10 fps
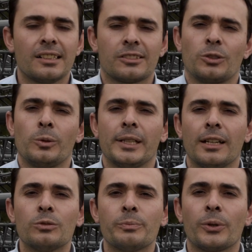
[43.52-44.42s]
de resolver
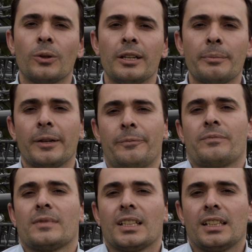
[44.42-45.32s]
algún problema,
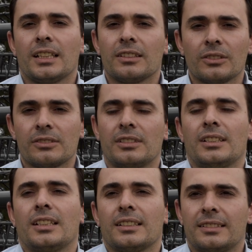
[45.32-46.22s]

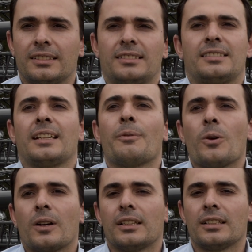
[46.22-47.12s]
entonces se
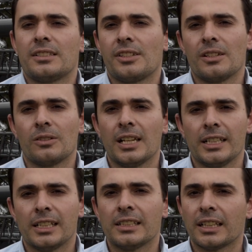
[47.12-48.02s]
aboca de lleno el
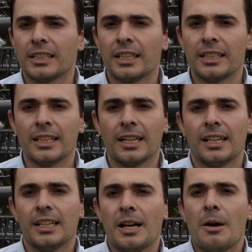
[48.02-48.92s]
área de ingeniería
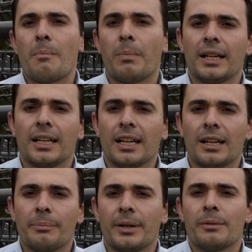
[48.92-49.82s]

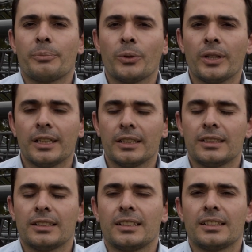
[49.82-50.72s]
para, para poder
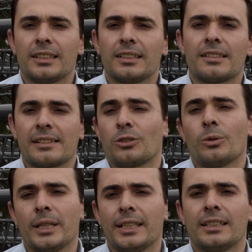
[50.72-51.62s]
eh,
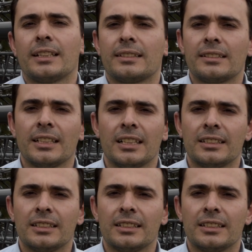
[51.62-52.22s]
resolver esta necesidad del